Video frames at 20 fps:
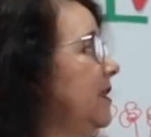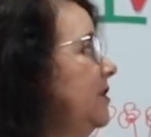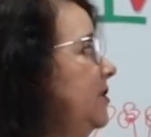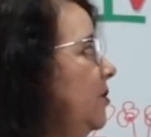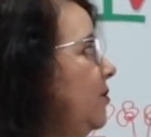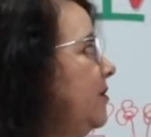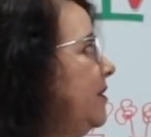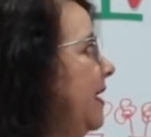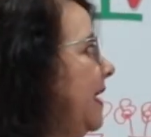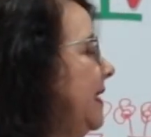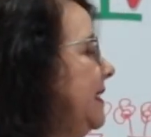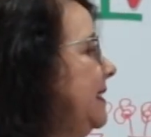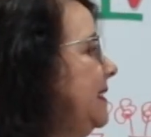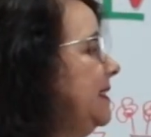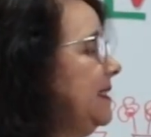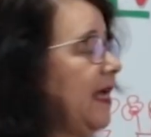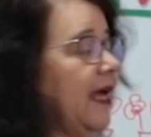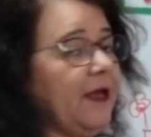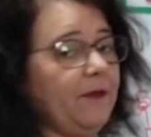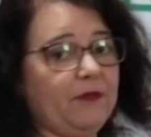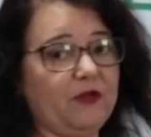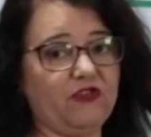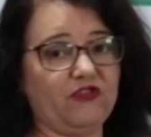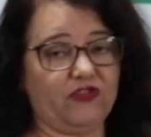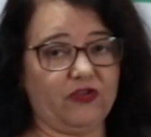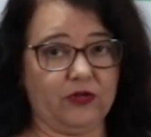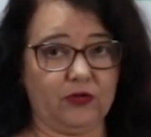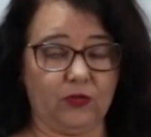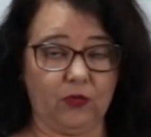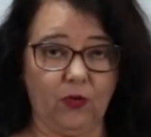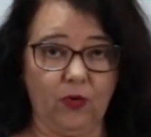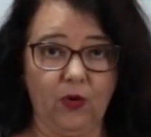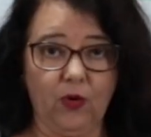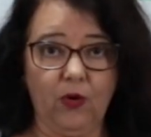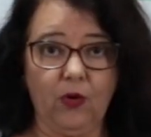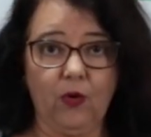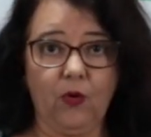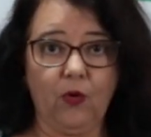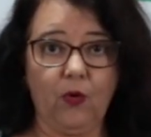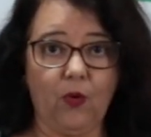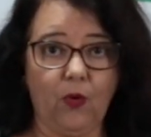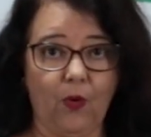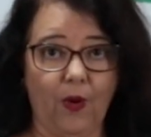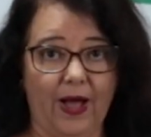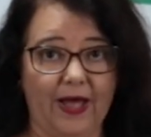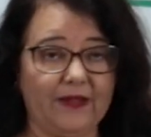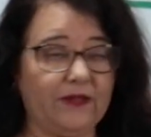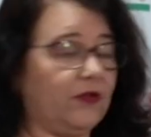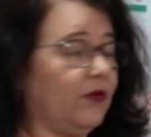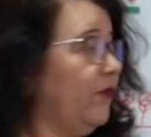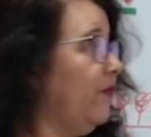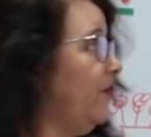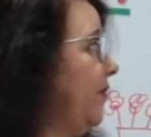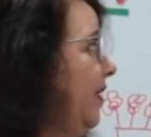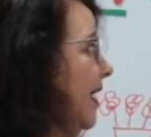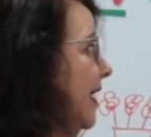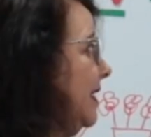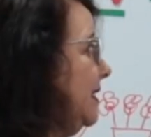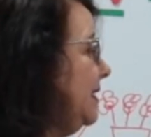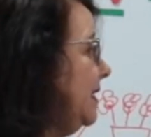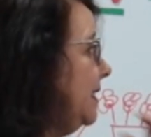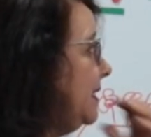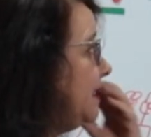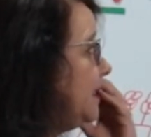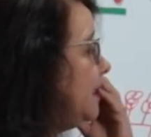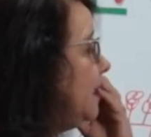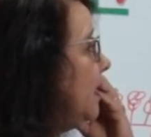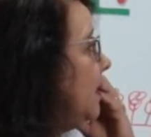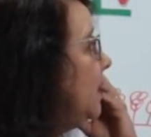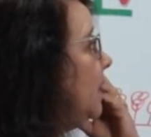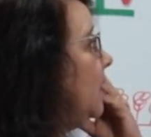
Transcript: Se o 3 está repetindo quatro vezes,